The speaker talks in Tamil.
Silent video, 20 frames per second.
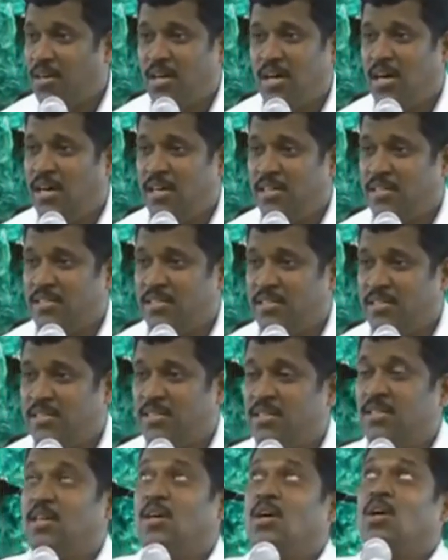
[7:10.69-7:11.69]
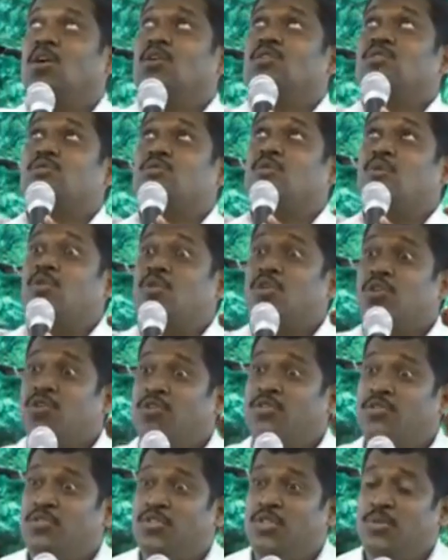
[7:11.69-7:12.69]
நான்
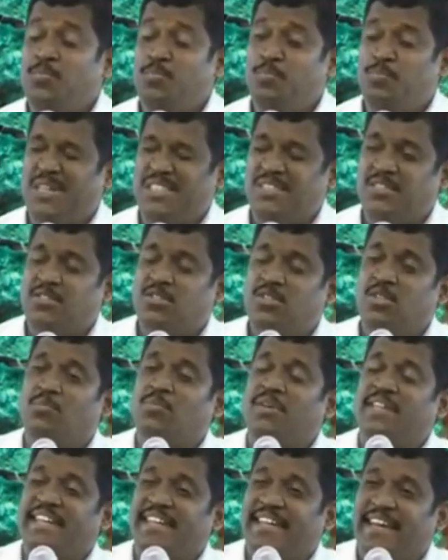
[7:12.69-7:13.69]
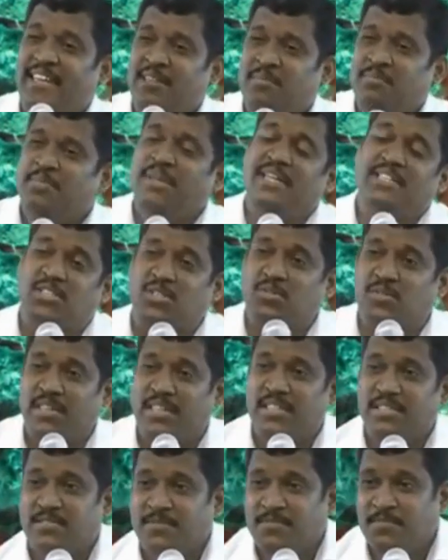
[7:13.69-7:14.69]
தொடர்ந்து பத்து மணி நேரம்
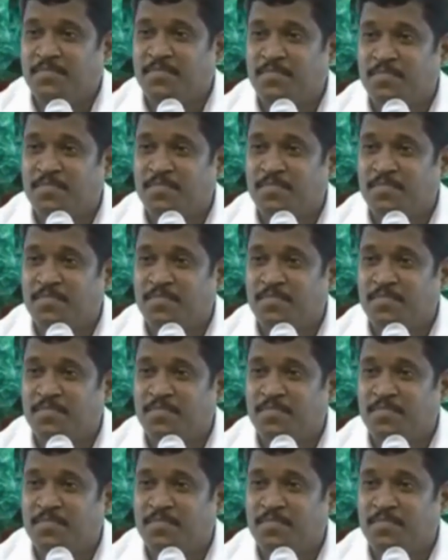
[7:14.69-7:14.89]
பேசுவேன்